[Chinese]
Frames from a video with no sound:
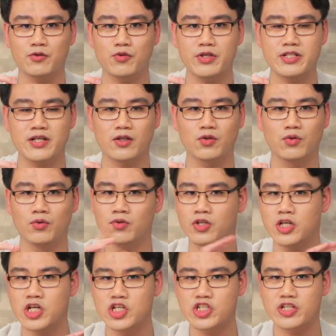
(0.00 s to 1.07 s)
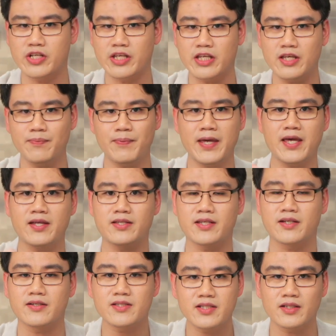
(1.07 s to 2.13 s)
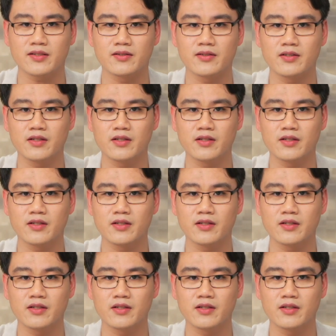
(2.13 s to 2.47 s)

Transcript: 堆上空是一片宁静。